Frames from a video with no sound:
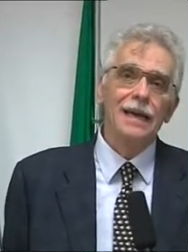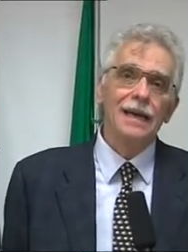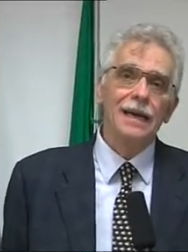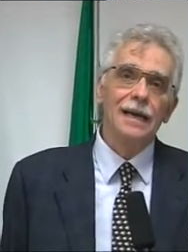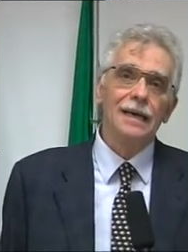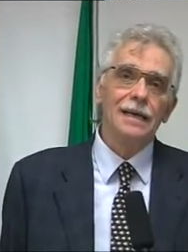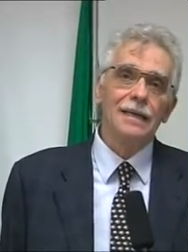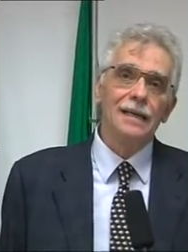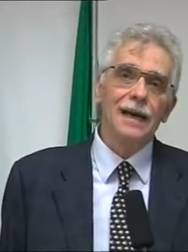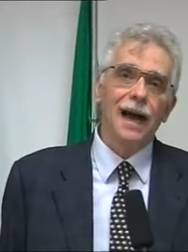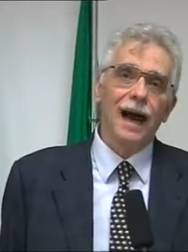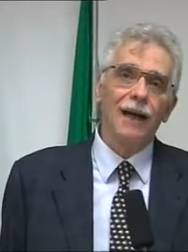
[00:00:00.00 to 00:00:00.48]

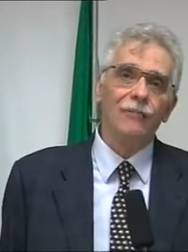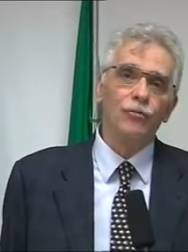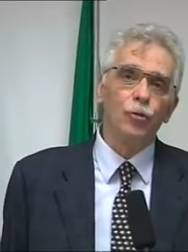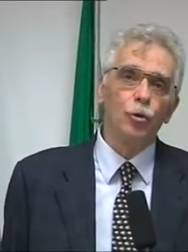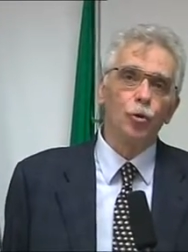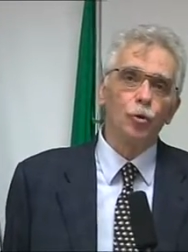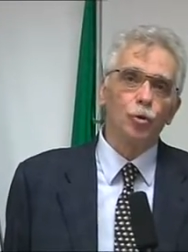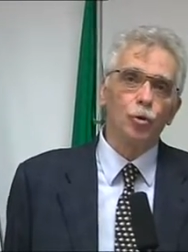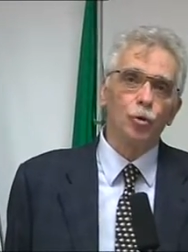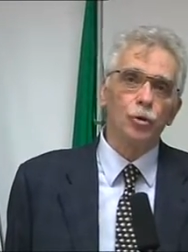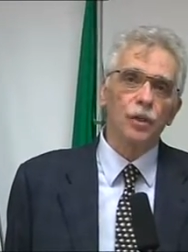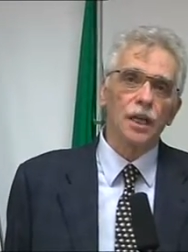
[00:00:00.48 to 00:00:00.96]
eh,
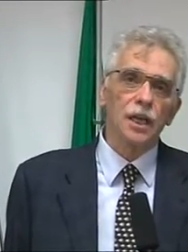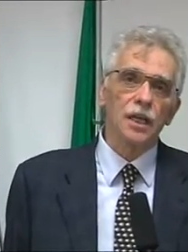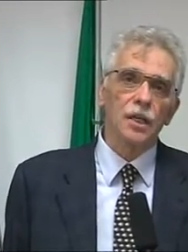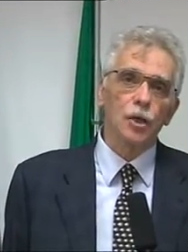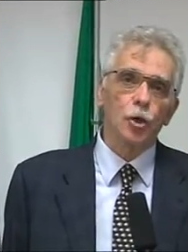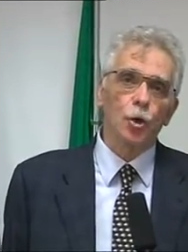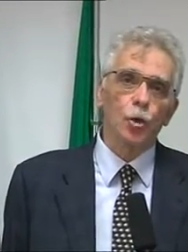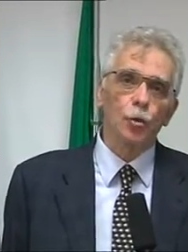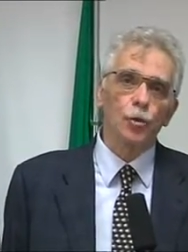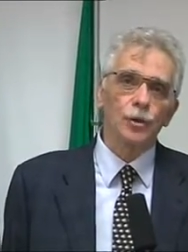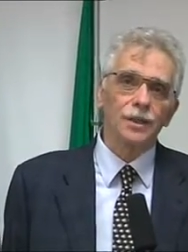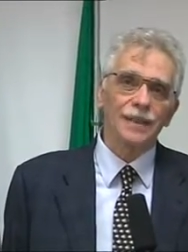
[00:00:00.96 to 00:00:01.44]
avuto dei
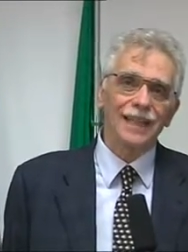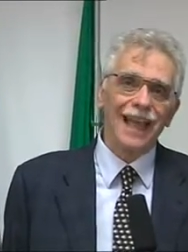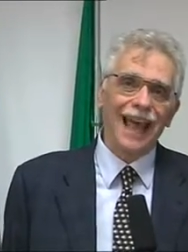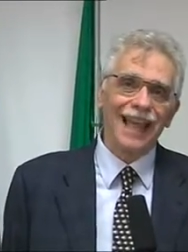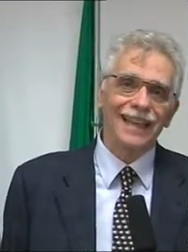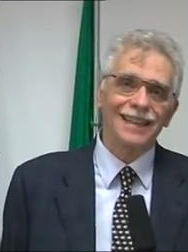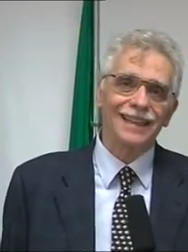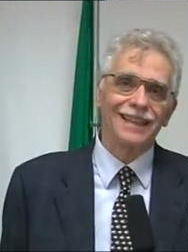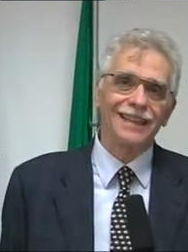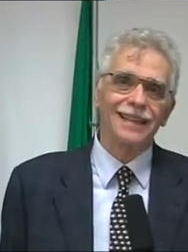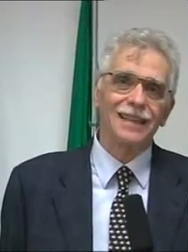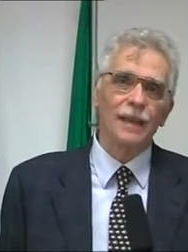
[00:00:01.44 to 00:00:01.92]

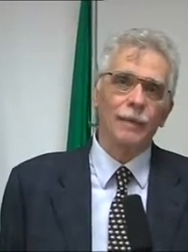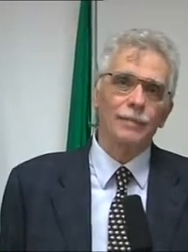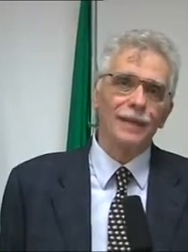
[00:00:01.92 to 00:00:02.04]
contatti,